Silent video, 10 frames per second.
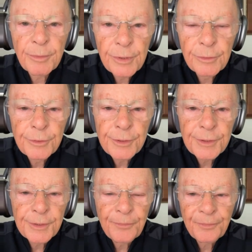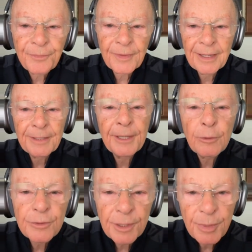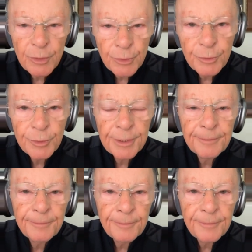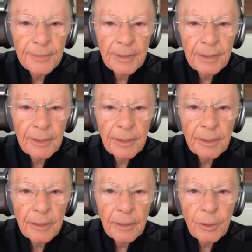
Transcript: Bonjour mes amis, que Dieu vous bénisse.